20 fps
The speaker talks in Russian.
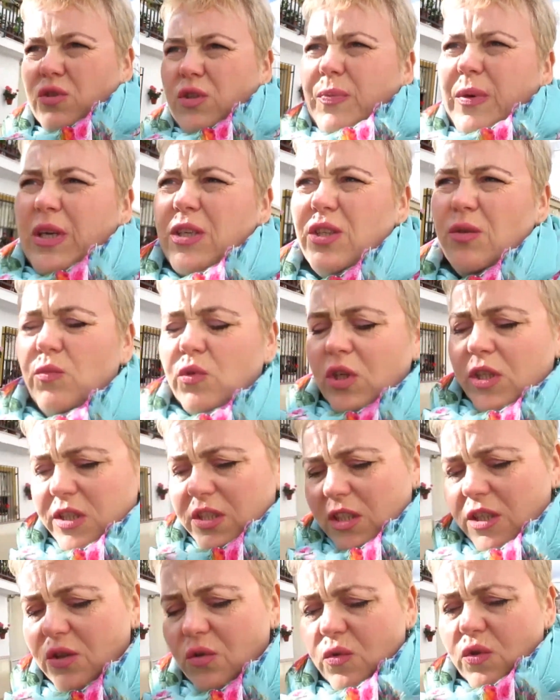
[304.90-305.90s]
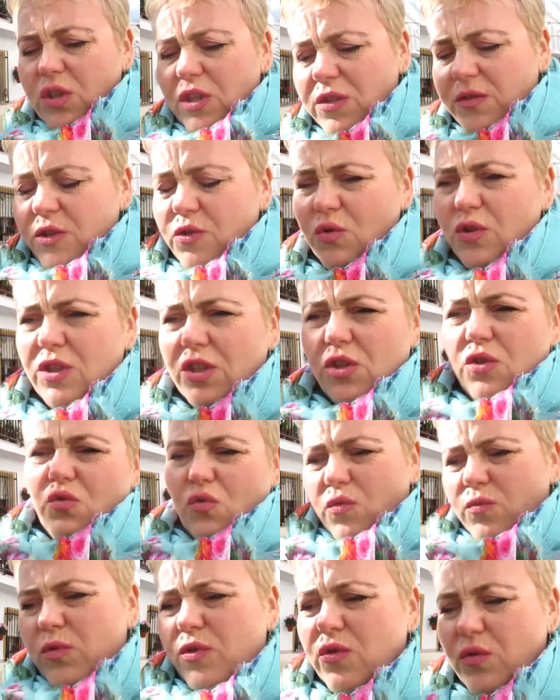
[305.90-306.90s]
Поэтому я стою и сегодня и
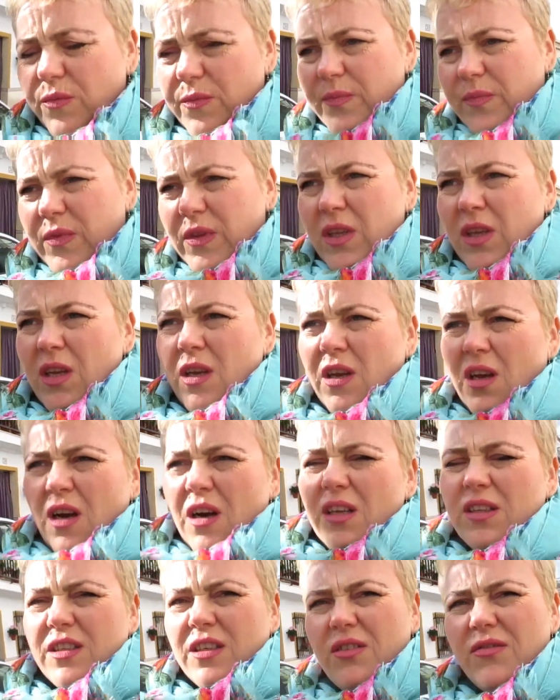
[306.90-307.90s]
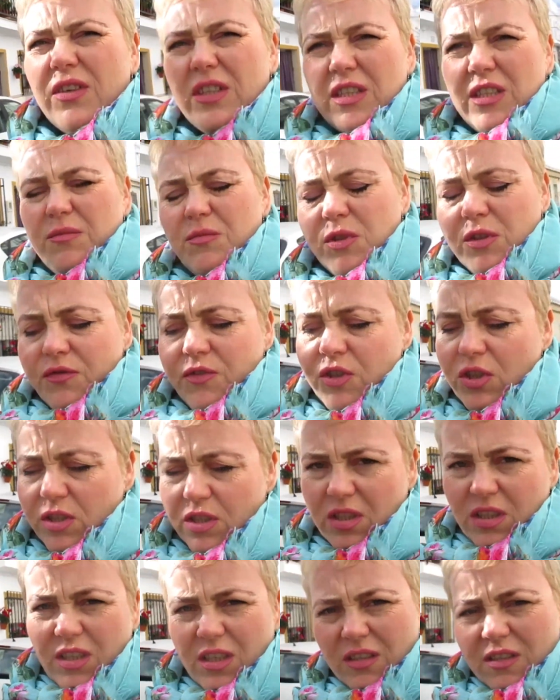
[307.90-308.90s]
думаю, открываться мне в
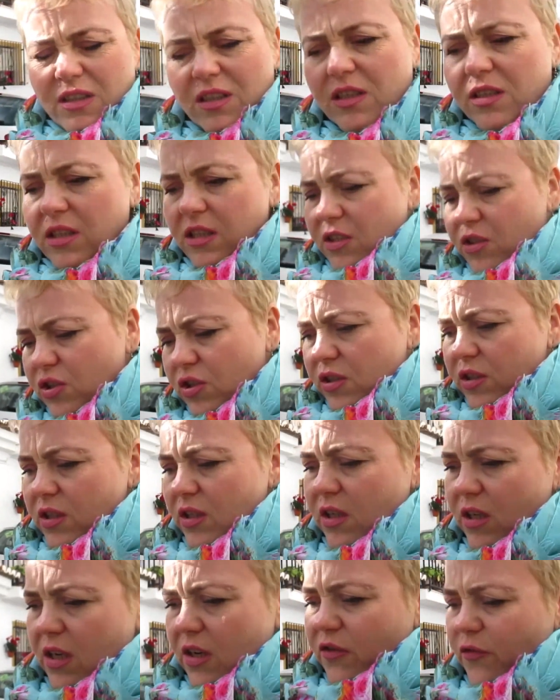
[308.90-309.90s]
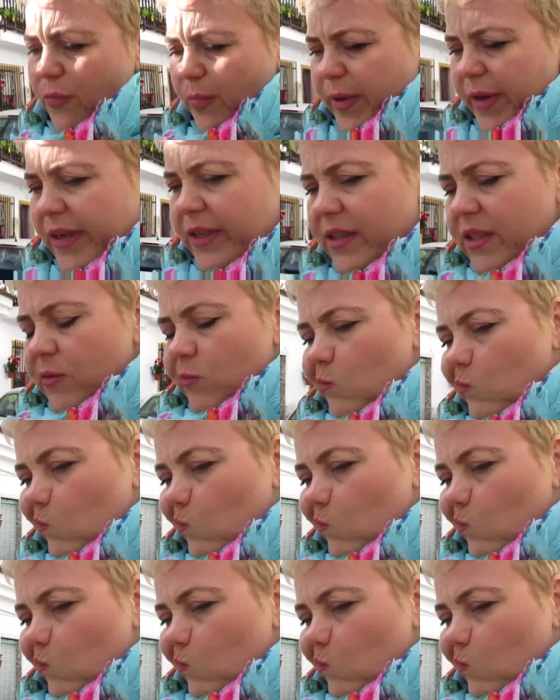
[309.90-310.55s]
4 на следующей неделе или в пять.